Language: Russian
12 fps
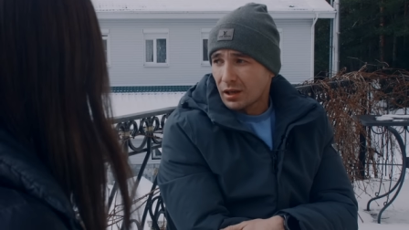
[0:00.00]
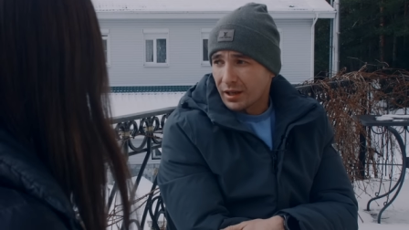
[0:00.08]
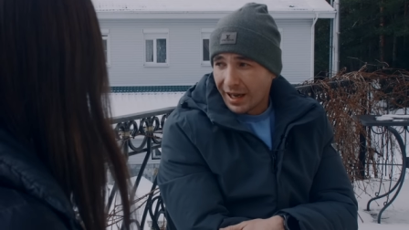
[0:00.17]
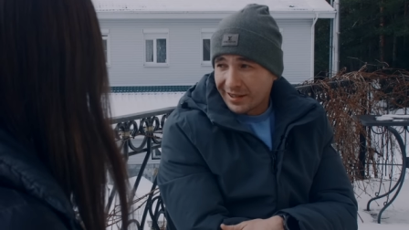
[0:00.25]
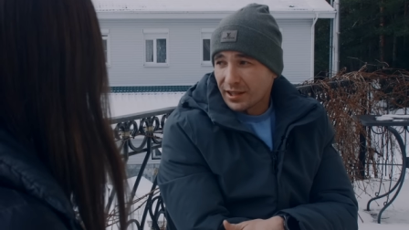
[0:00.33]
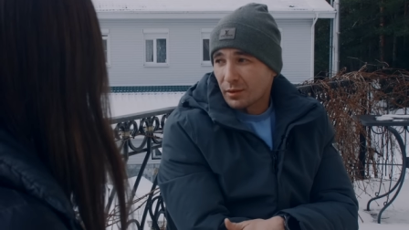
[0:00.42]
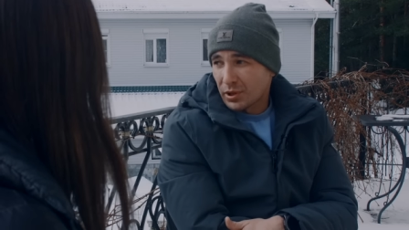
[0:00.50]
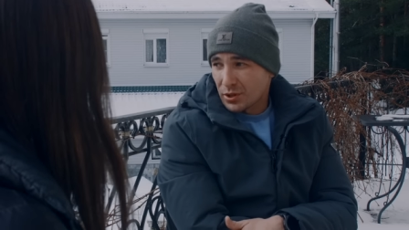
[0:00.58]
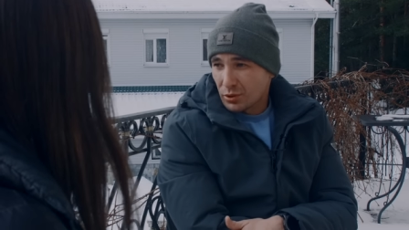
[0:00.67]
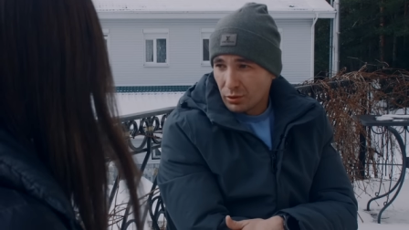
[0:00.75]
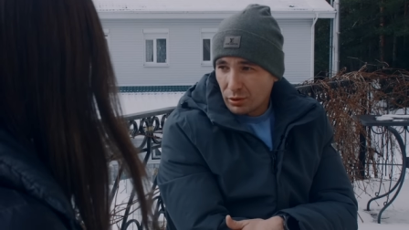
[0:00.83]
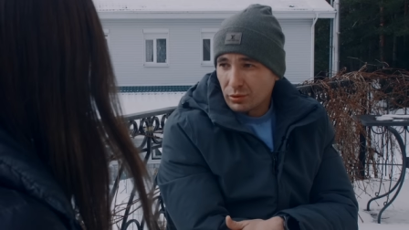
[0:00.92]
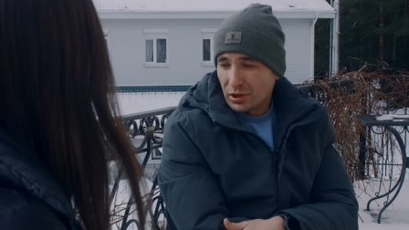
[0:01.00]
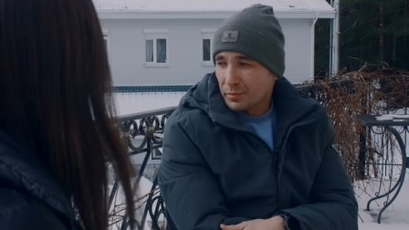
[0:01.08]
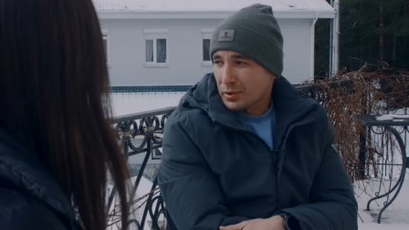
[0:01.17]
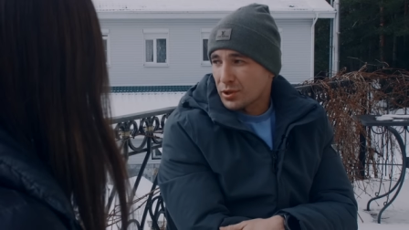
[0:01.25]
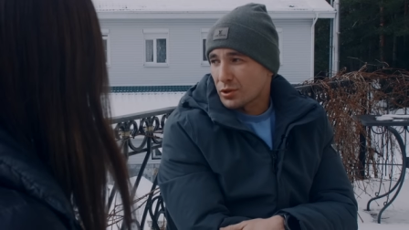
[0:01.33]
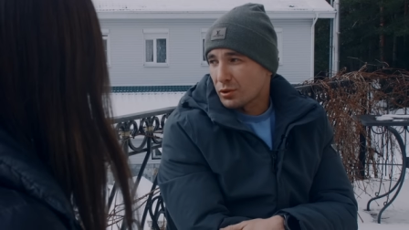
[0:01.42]
как так происходит, но это
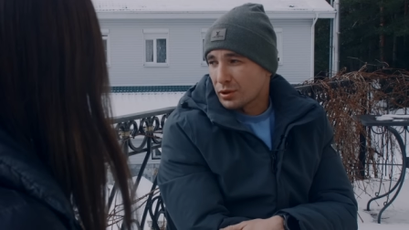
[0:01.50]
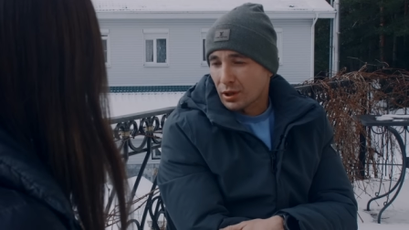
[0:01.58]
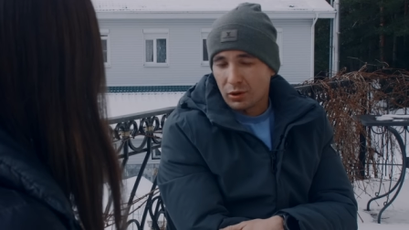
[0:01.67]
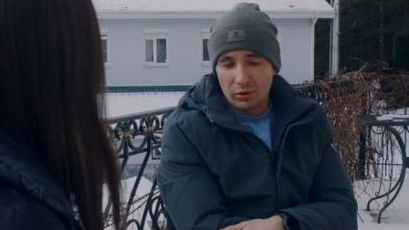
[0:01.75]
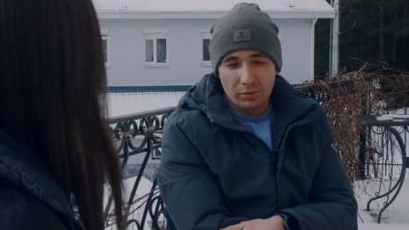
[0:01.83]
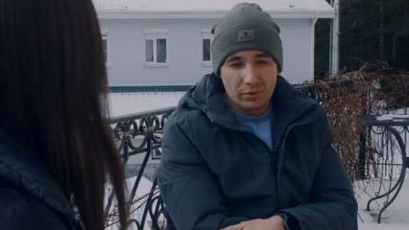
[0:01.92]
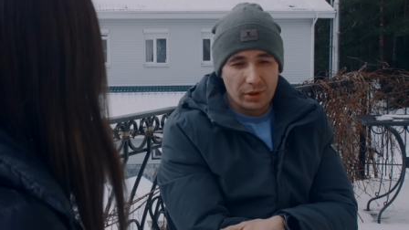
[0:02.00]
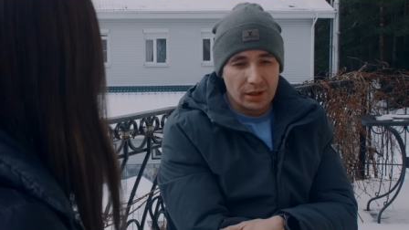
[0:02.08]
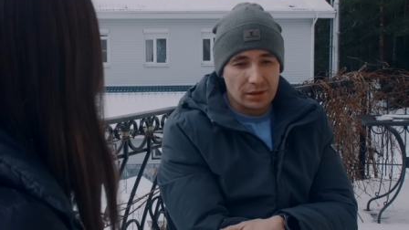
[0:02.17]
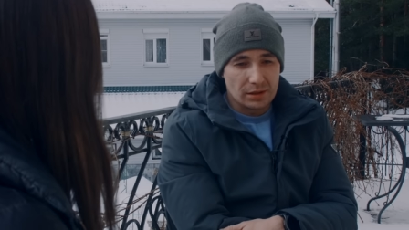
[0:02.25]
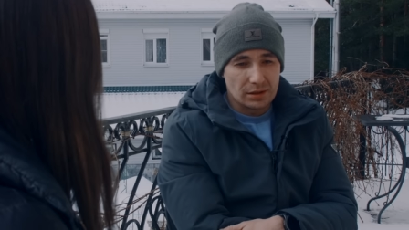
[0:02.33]
происходит, такое бывает.